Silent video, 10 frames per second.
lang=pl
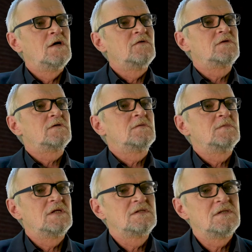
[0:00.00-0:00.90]
w
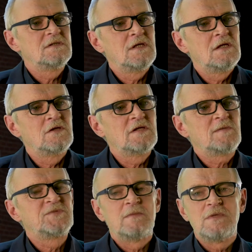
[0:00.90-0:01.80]
którym decyzje no,
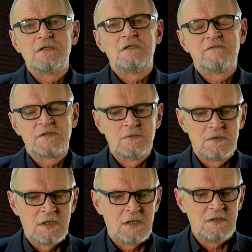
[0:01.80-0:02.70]
tak brzemienne w
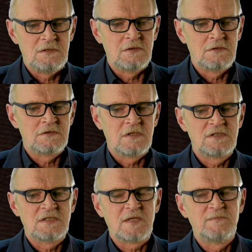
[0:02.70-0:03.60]
skutkach i
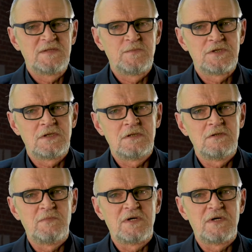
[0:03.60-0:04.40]
dotyczące tak bezpośrednio